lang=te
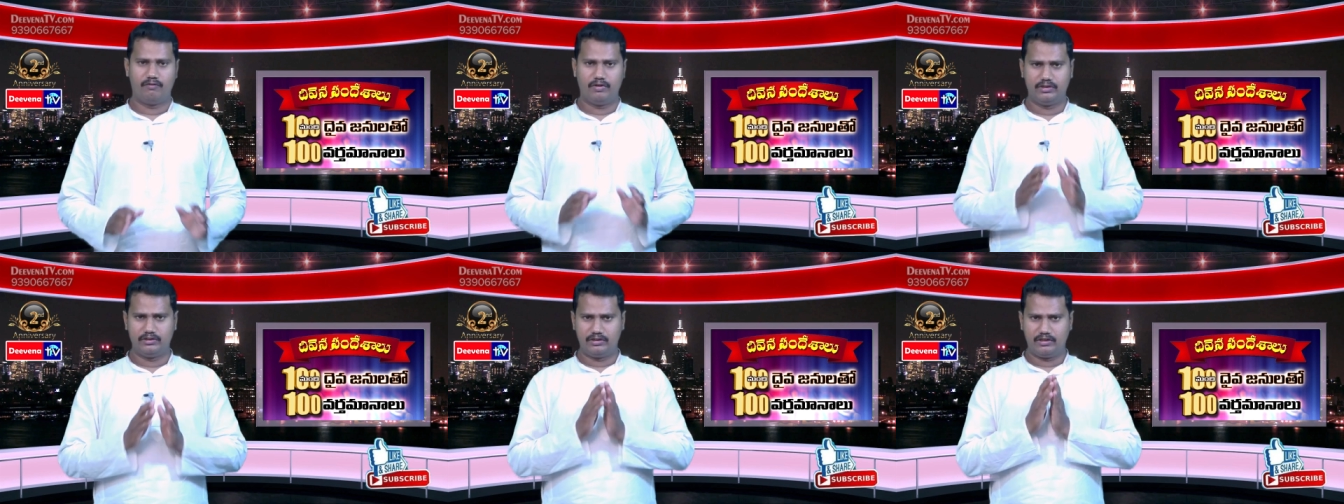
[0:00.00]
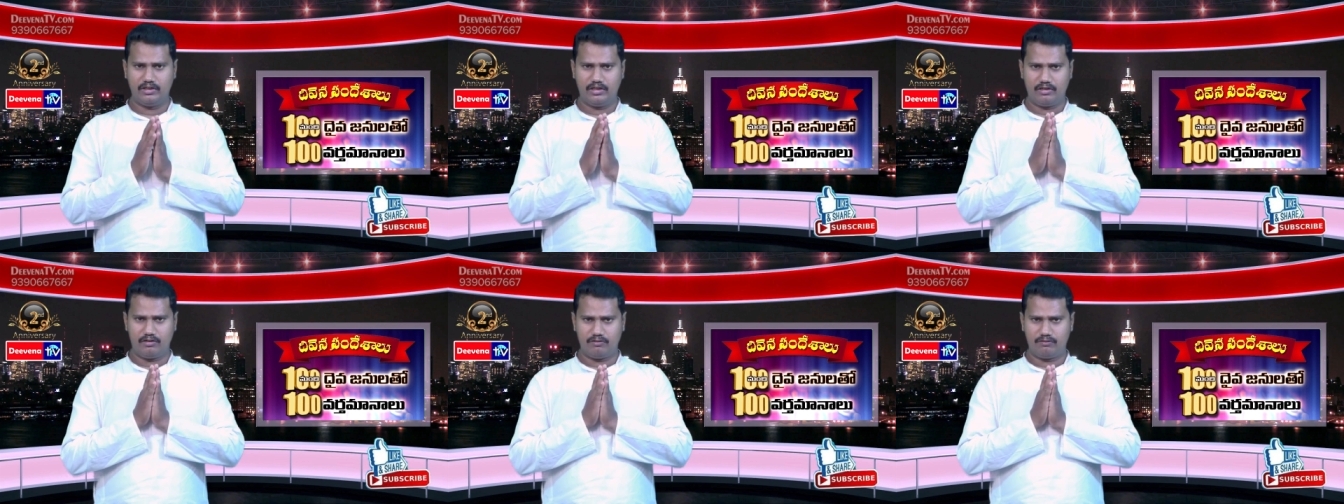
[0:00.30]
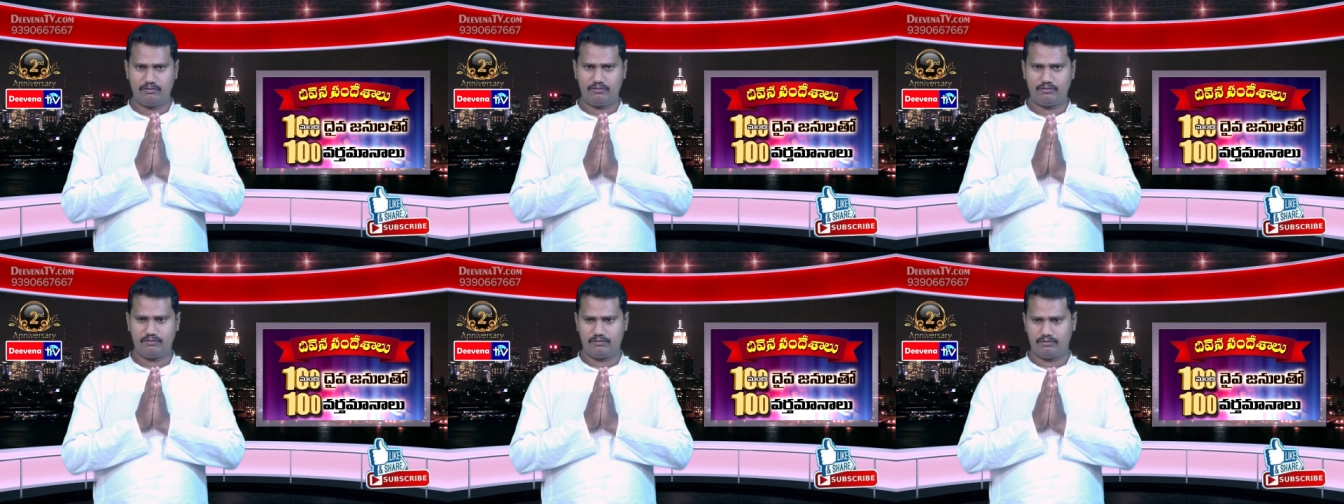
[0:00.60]

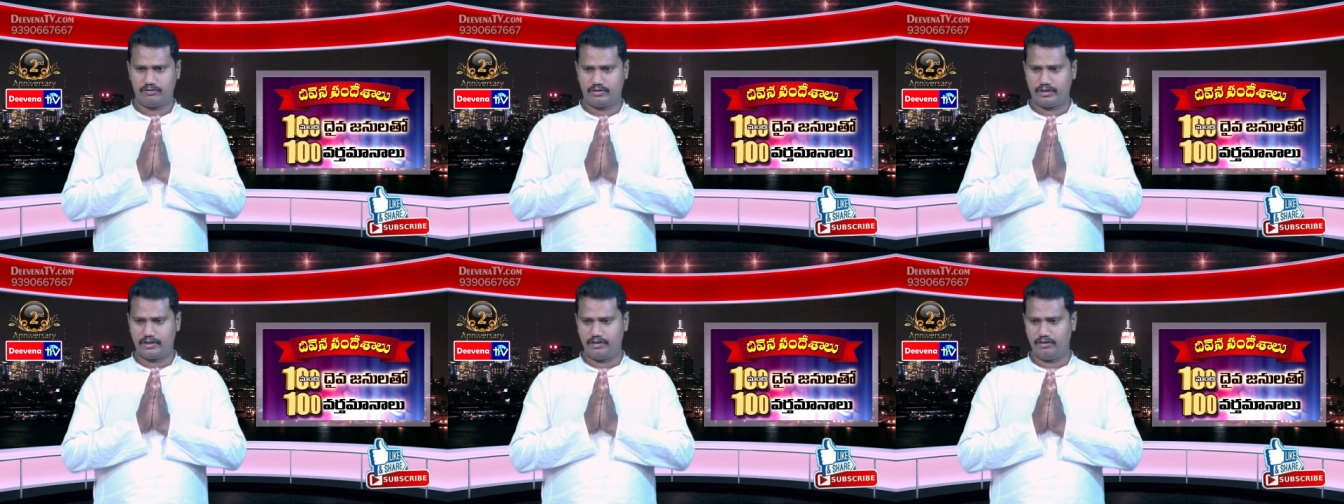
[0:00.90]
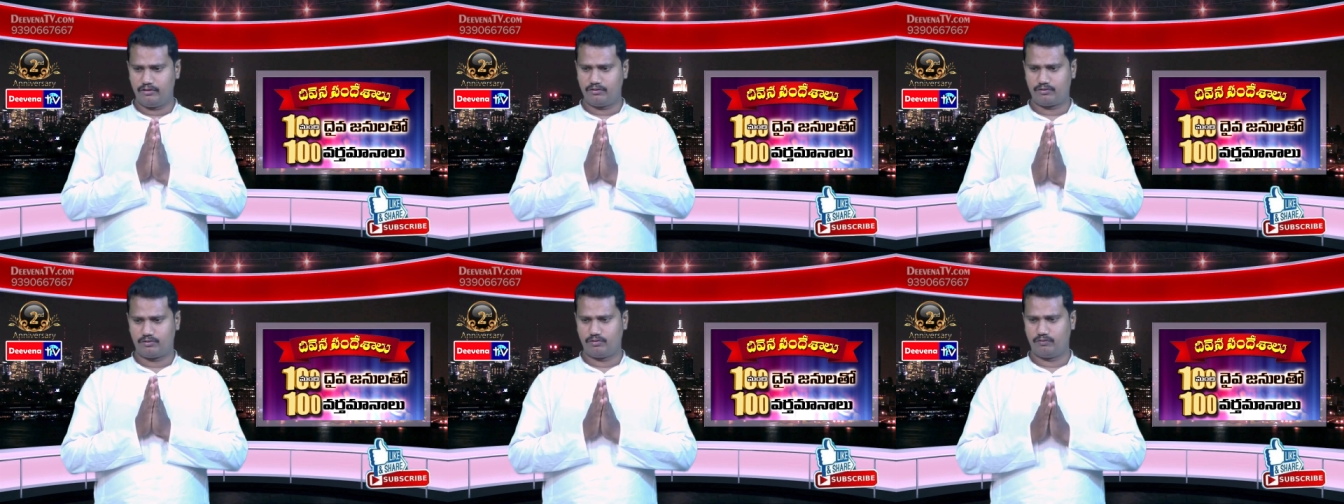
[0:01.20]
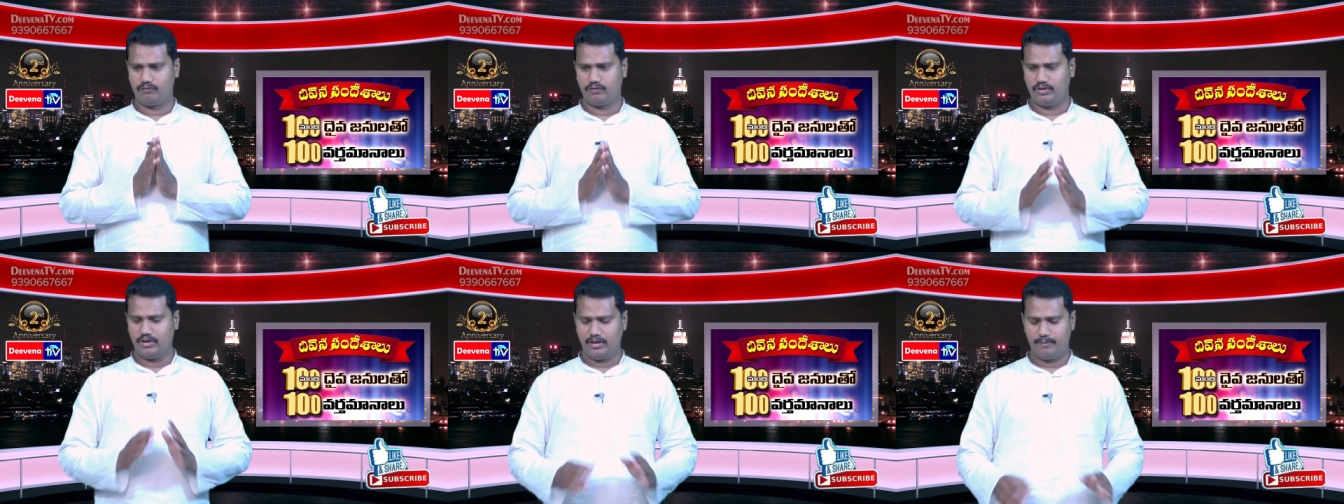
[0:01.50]
వందనాలు
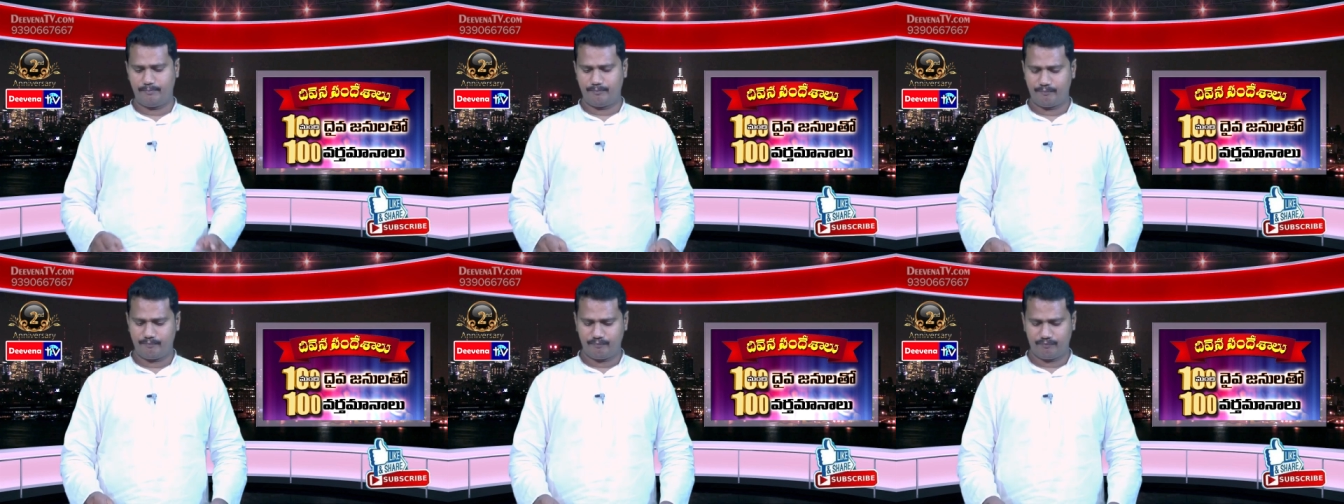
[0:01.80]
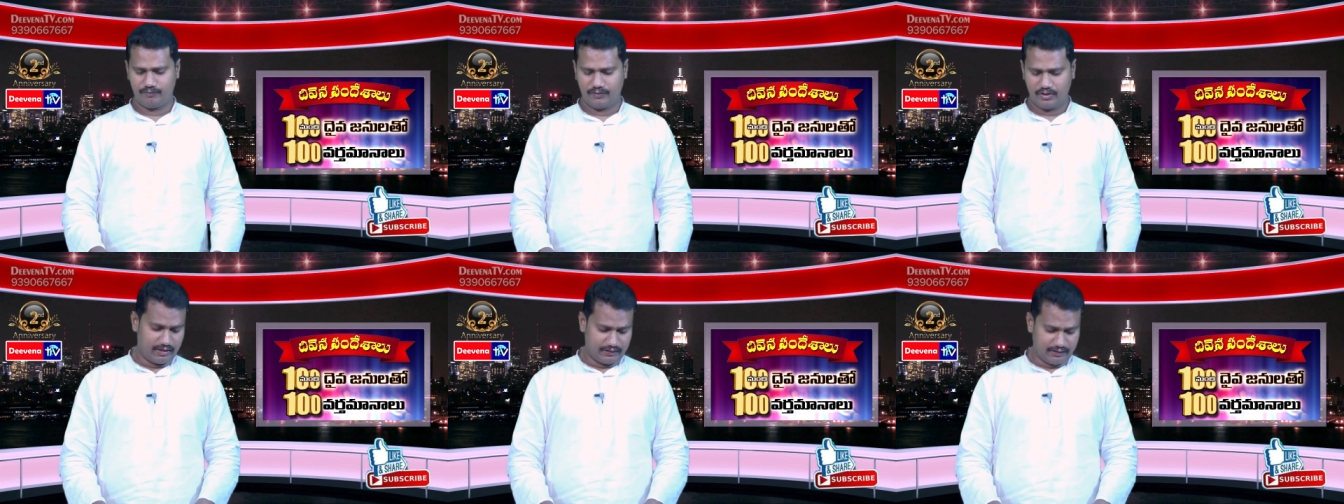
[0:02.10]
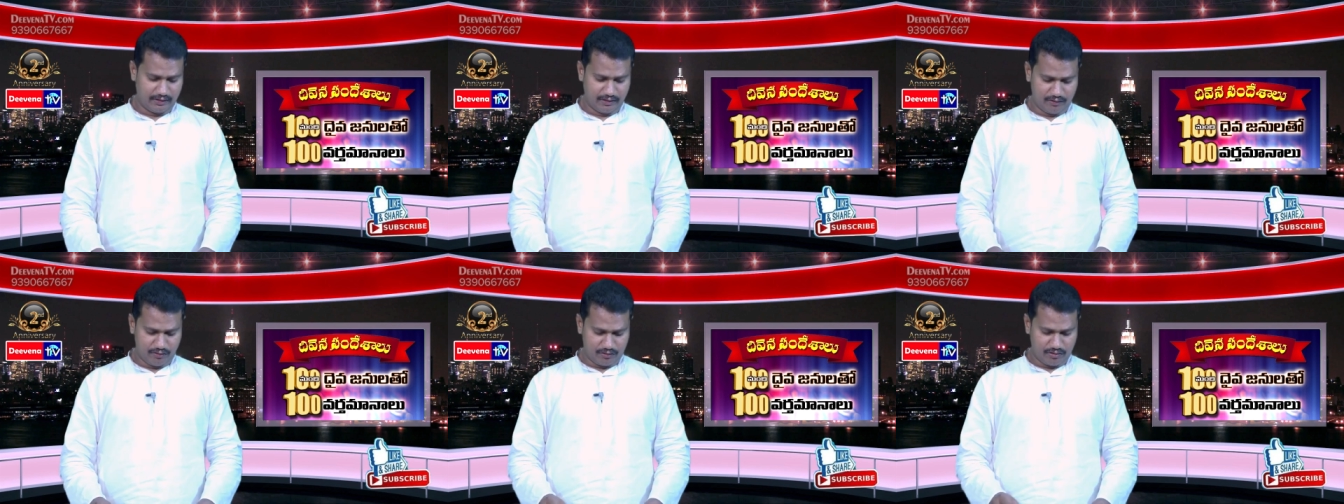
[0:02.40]
చెల్లిస్తూ ఉన్నాం
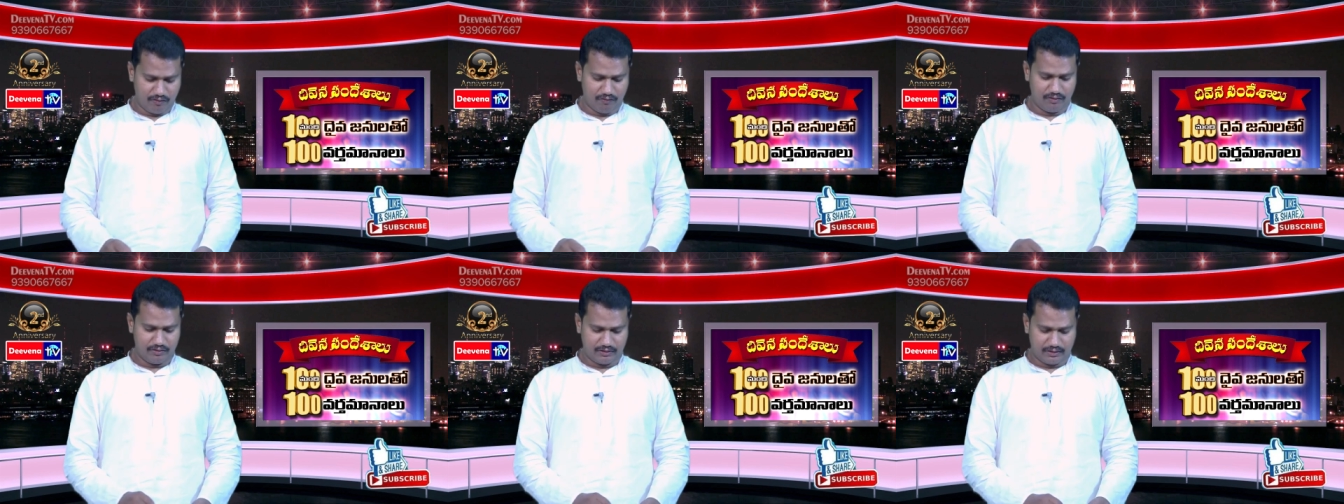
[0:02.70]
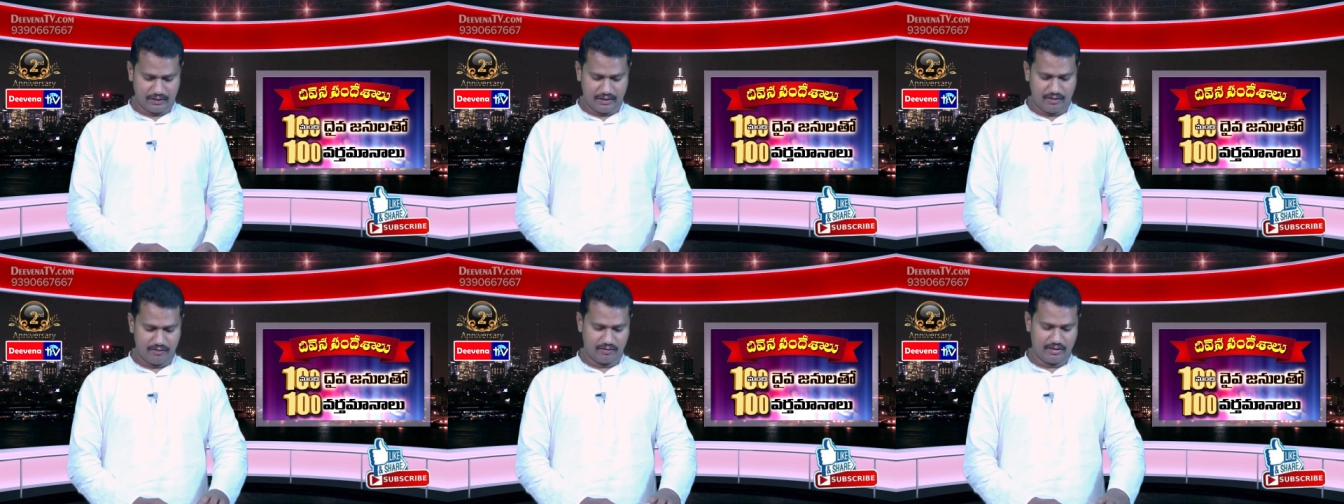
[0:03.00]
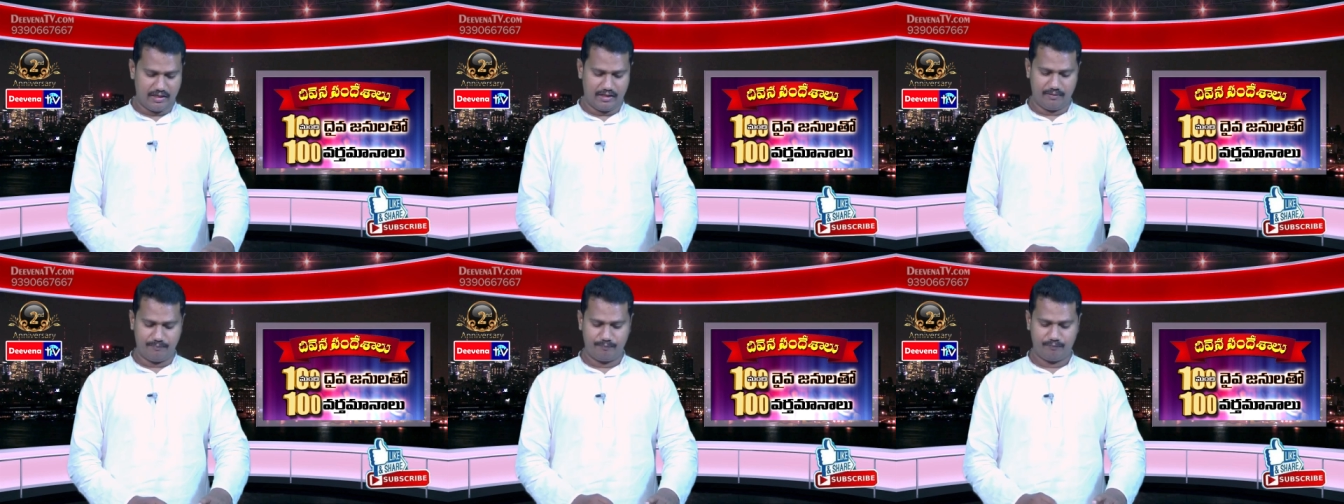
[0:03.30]
గత రెండు
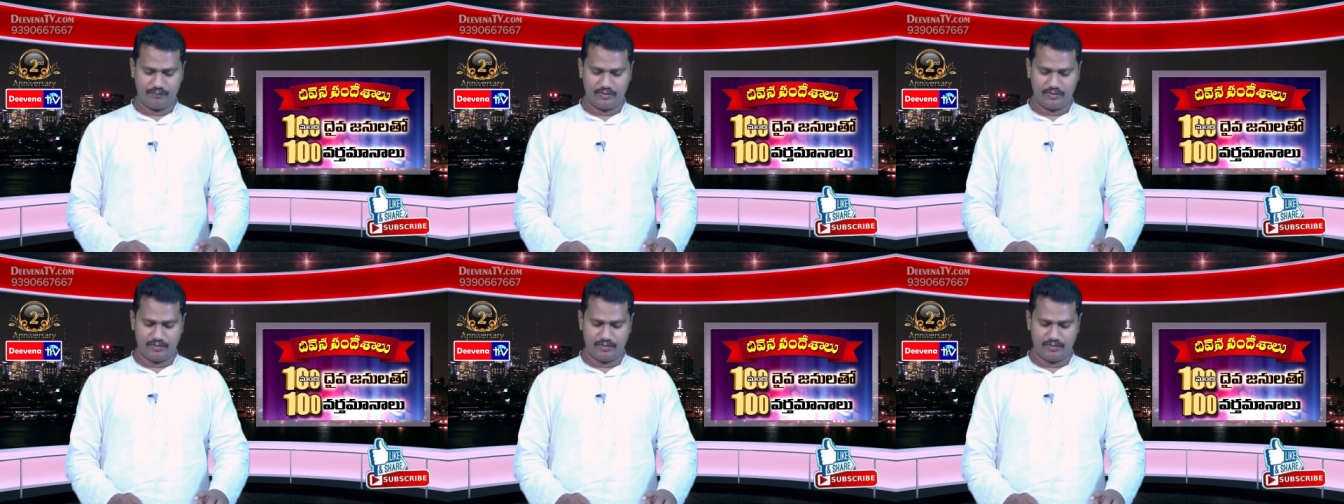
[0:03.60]
సంవత్సరాలుగా